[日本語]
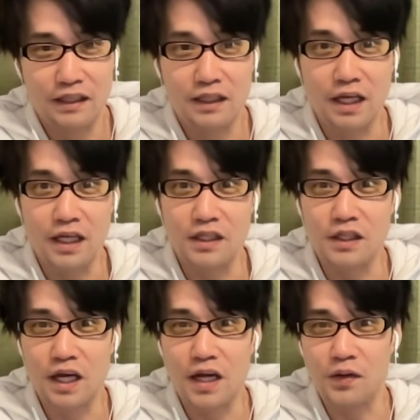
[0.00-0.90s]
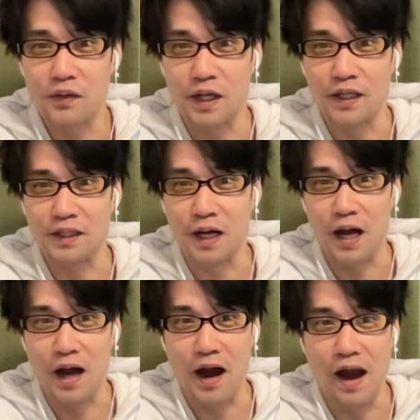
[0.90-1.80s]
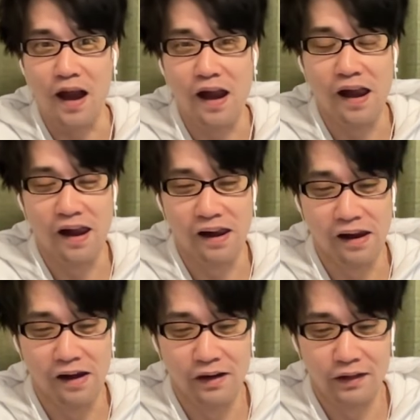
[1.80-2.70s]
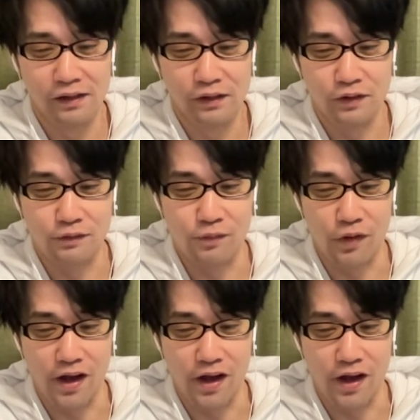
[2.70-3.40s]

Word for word: 幻影旅団や、雲や。